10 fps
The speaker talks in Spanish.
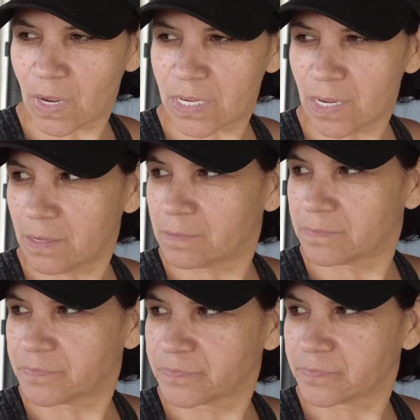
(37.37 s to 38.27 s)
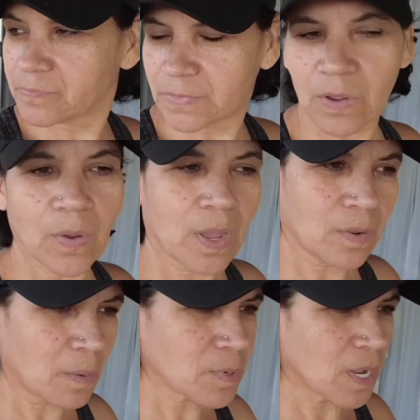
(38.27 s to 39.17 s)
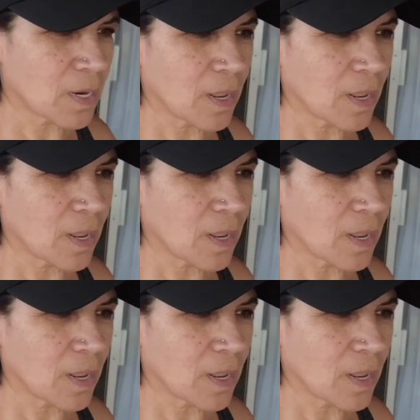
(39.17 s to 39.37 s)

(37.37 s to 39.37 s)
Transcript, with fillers: con leche? Sí. Ok, vamos a